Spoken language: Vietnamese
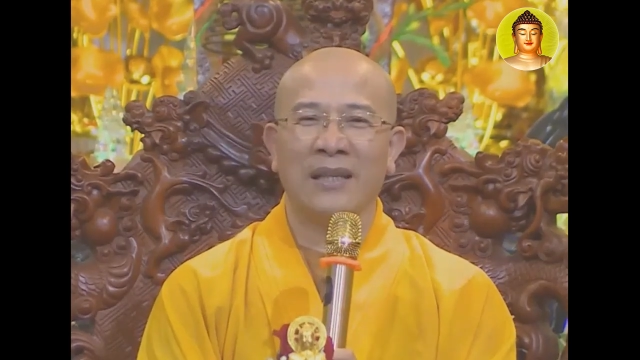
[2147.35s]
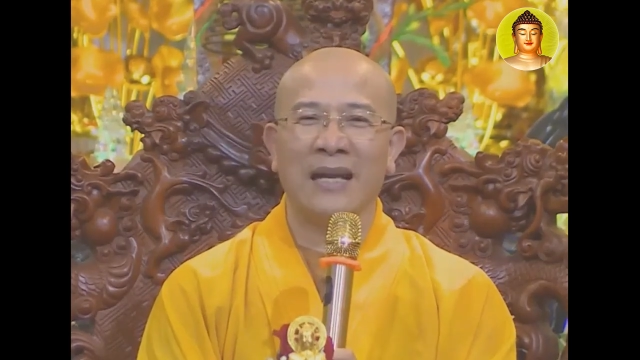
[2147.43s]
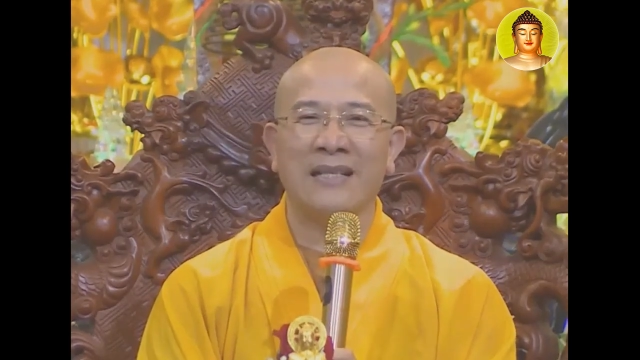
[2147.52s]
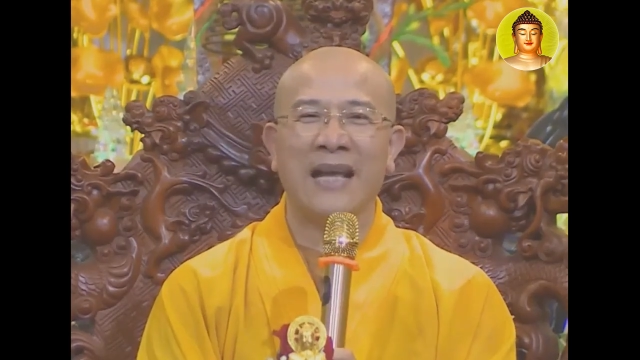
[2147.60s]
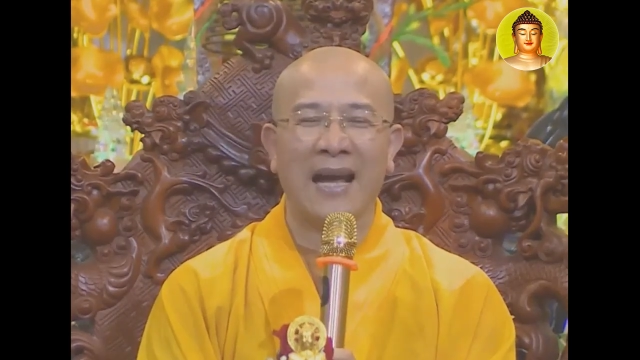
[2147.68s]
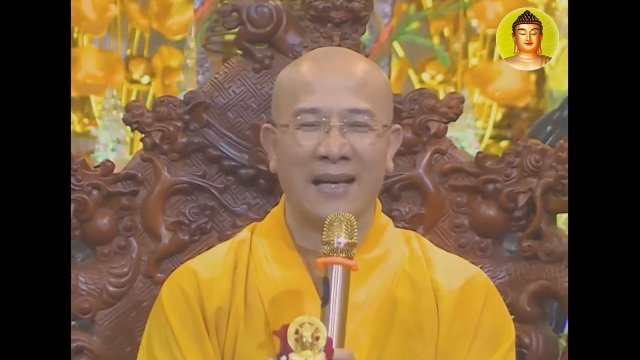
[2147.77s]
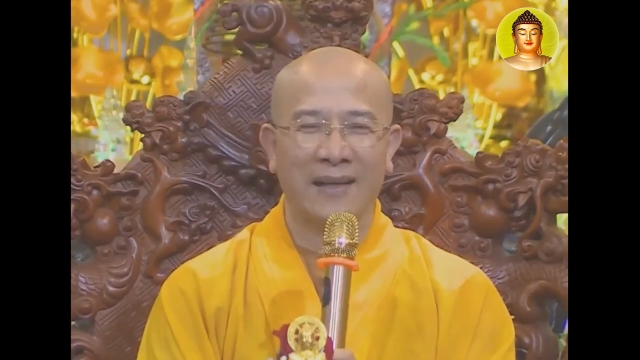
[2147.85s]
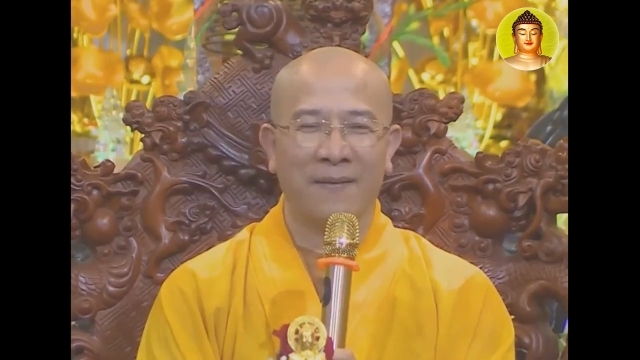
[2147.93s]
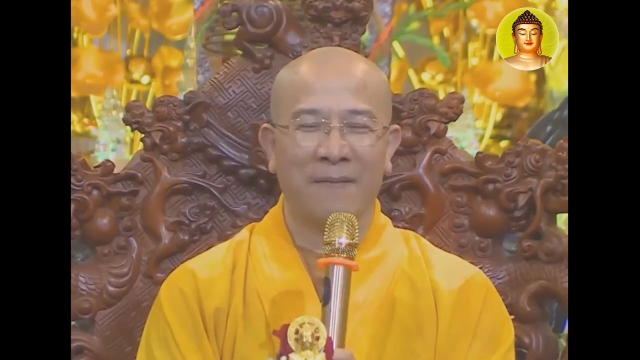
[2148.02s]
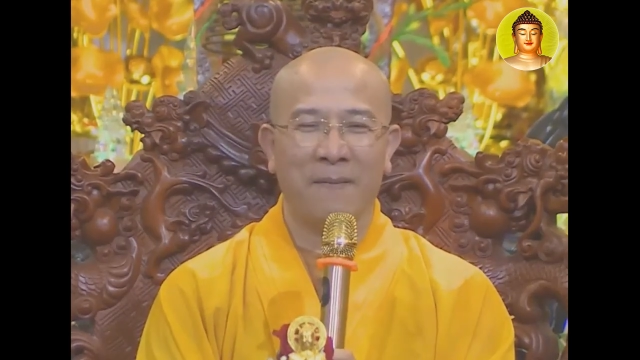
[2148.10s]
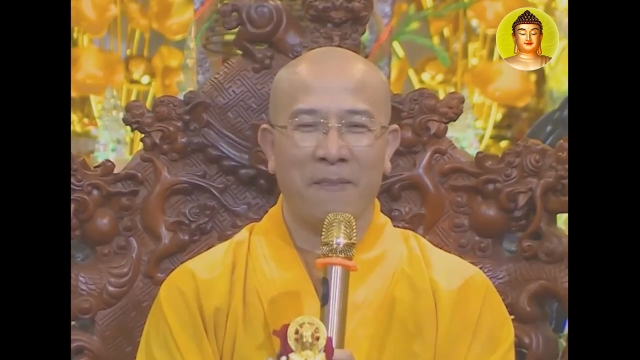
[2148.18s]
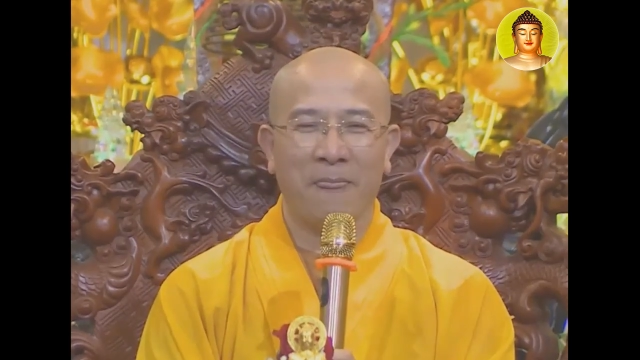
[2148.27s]
tại gia đó,
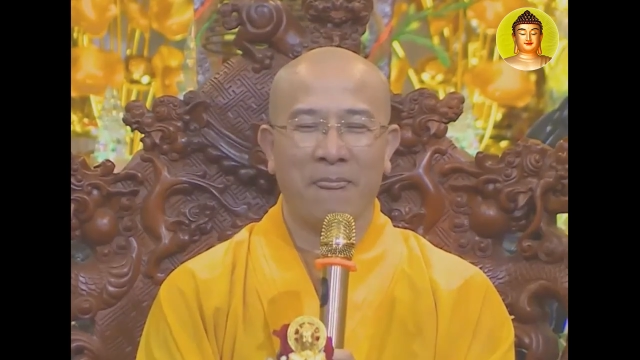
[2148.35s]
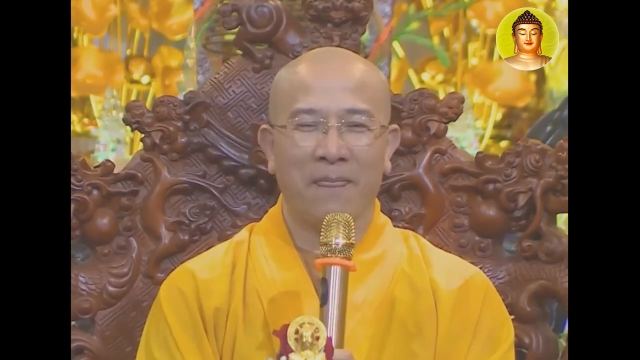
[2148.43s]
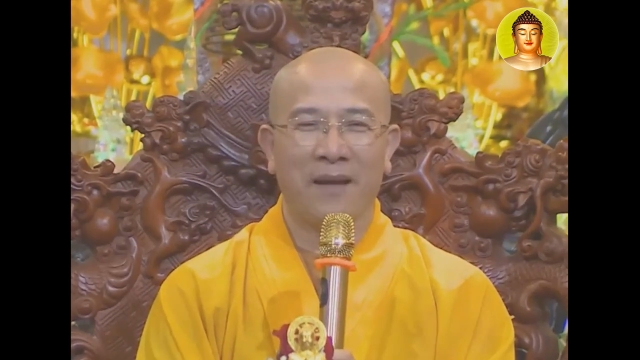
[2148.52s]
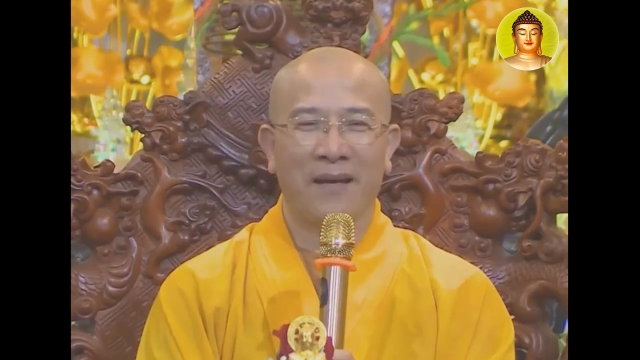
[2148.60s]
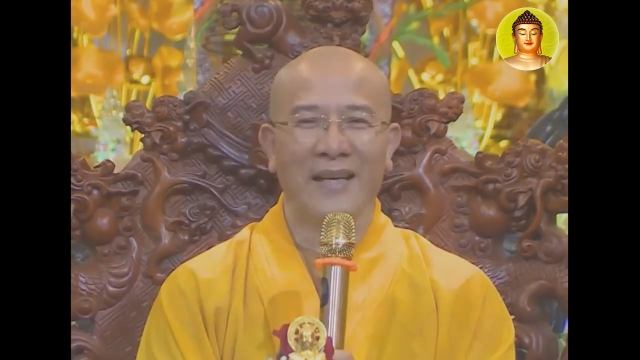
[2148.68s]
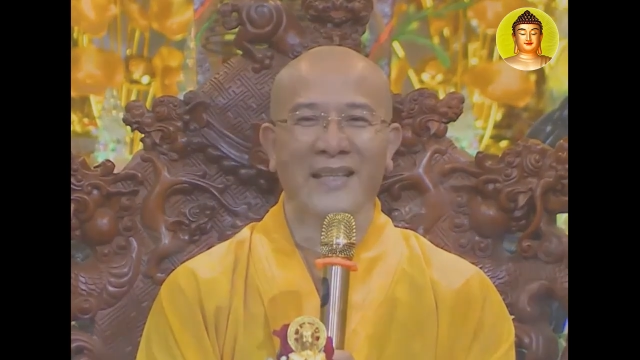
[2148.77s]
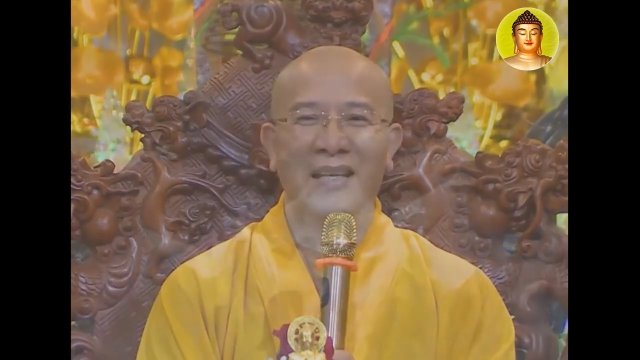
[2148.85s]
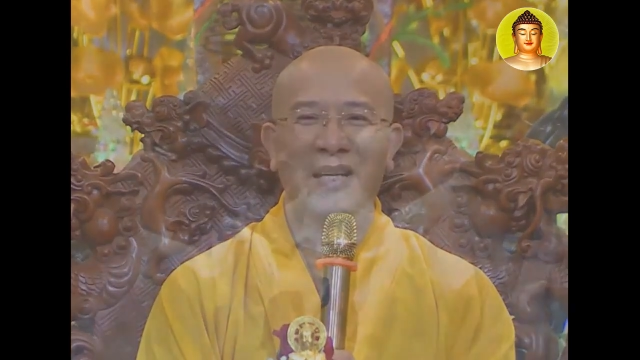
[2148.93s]
ở đây Thầy